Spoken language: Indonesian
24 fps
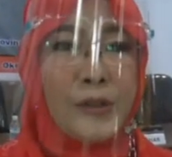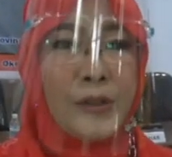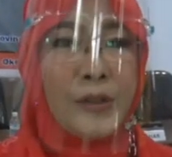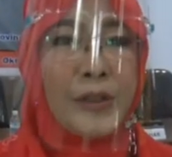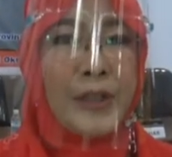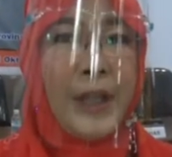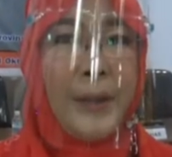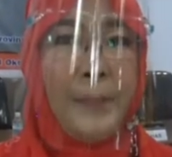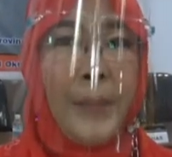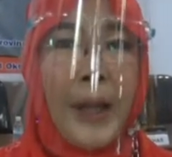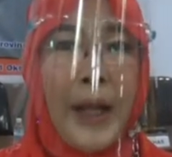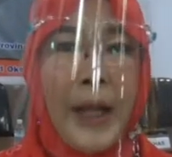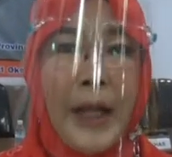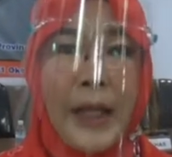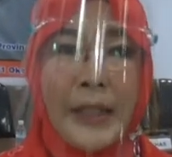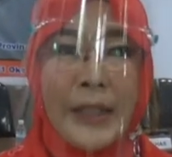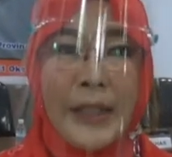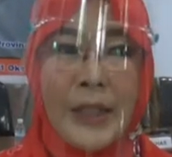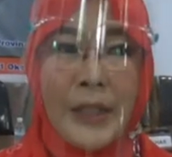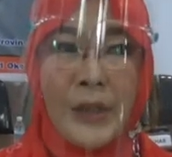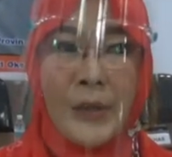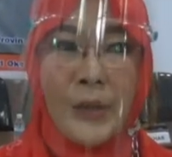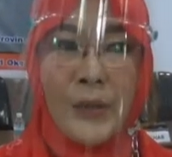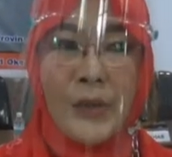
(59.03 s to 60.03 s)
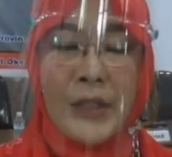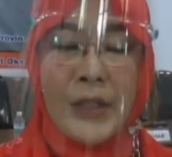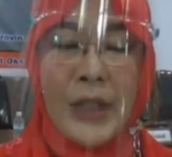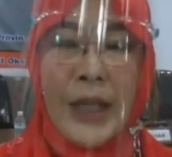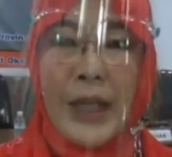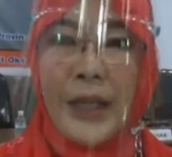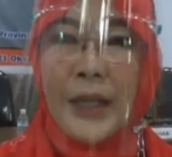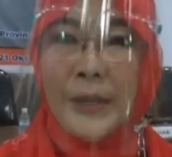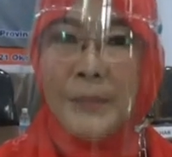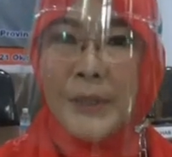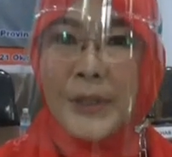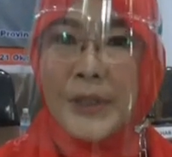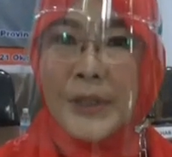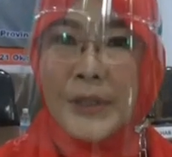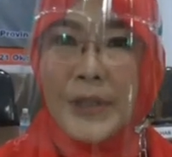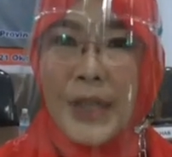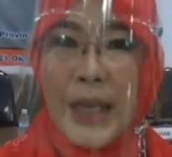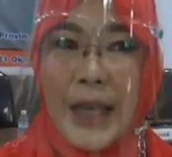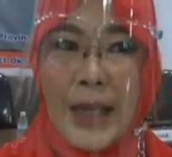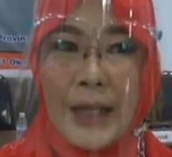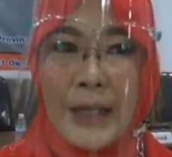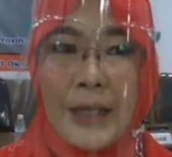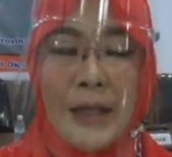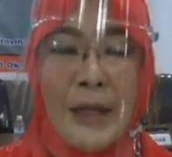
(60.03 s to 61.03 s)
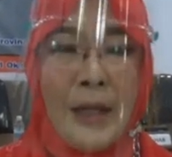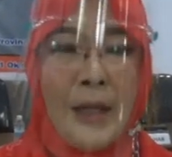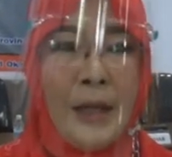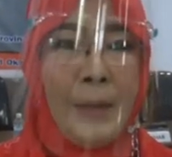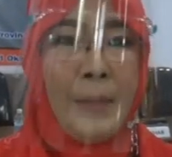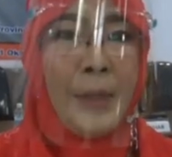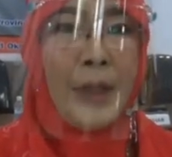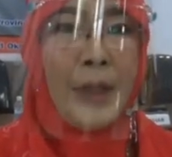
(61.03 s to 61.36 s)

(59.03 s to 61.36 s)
menengah khususnya pangan itu sangat